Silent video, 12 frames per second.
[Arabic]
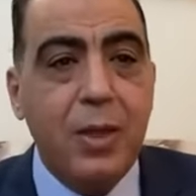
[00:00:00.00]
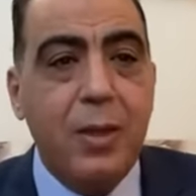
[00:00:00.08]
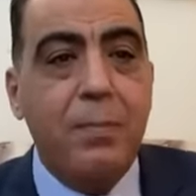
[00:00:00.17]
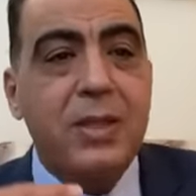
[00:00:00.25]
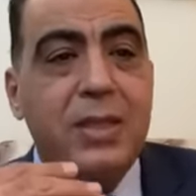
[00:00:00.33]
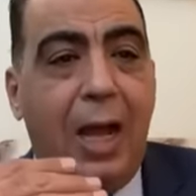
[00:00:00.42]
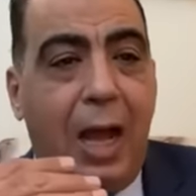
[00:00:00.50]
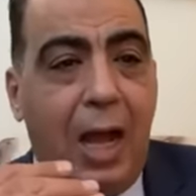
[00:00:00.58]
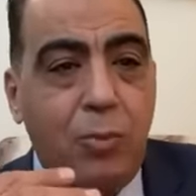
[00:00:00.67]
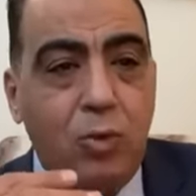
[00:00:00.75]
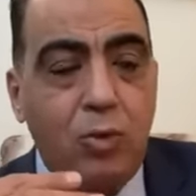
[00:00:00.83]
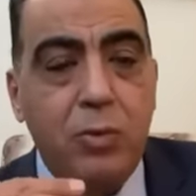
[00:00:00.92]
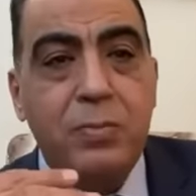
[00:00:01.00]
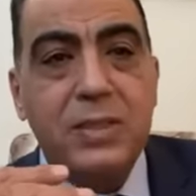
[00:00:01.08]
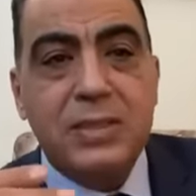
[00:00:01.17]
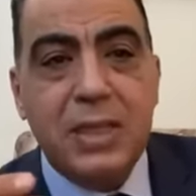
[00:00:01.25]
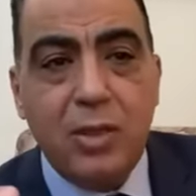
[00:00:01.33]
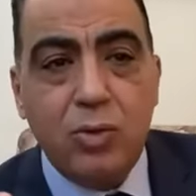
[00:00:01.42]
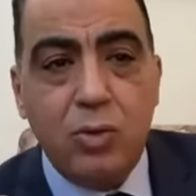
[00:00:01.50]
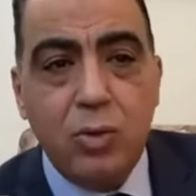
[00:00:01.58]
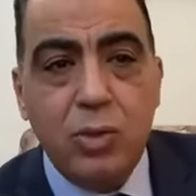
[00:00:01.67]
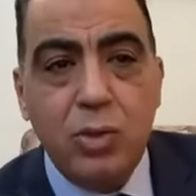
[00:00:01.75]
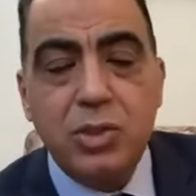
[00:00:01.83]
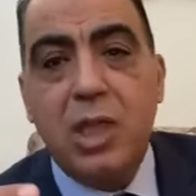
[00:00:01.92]
بتدعمه بتسنده
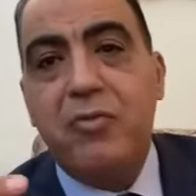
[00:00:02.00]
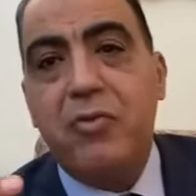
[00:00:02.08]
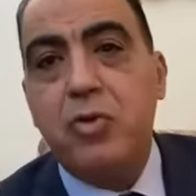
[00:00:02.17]
شايفه